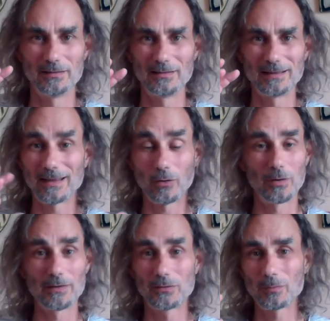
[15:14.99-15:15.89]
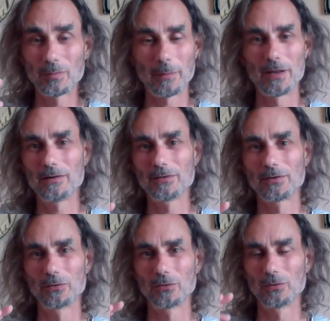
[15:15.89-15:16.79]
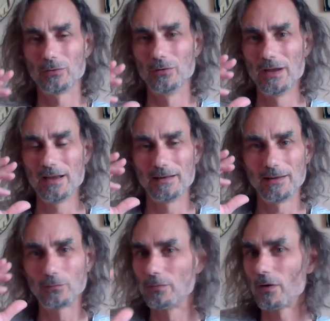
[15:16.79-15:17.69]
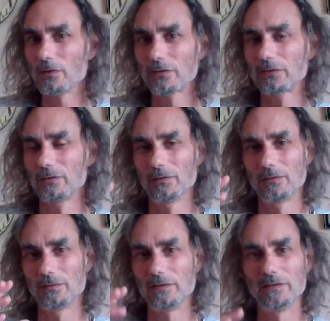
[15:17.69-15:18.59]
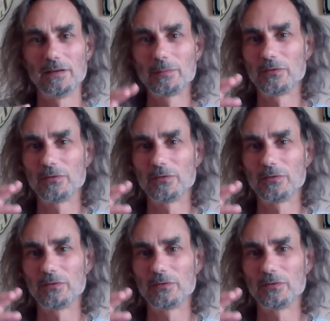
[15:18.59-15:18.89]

l'interrelation permanente entre les souffrances physiques,